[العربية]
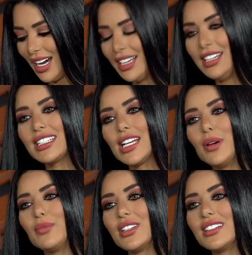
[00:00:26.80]
عن
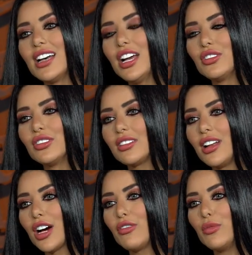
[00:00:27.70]
سبب تزايد
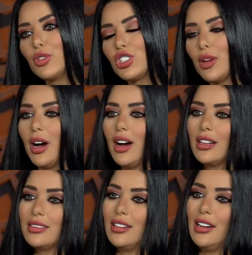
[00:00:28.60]
الطلاق في
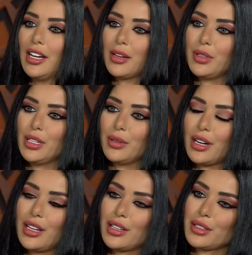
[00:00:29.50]
المجتمعات العربيه
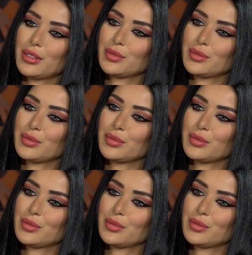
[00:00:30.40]
برايك